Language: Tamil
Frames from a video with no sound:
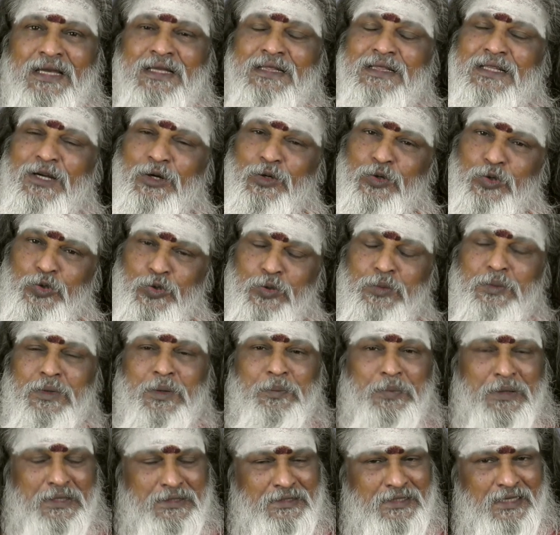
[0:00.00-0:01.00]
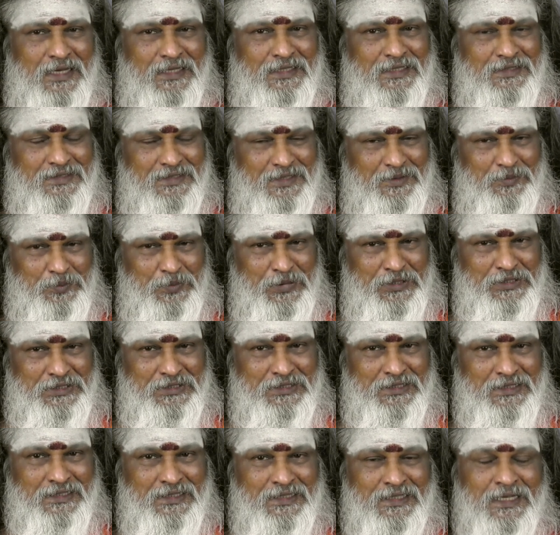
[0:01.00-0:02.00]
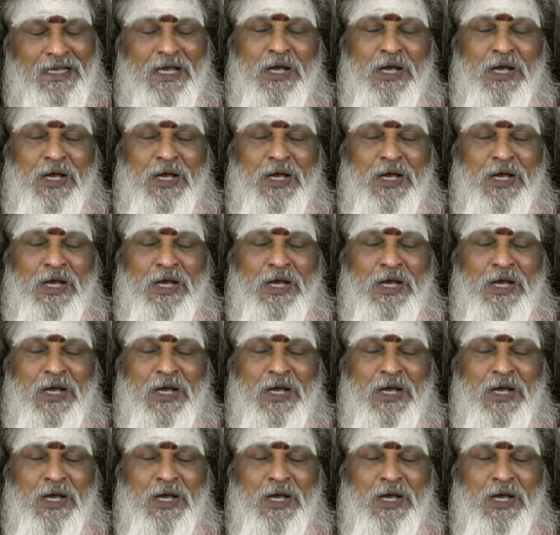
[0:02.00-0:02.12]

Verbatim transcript: இந்த குங்கும பிரசாதத்தை பெற்று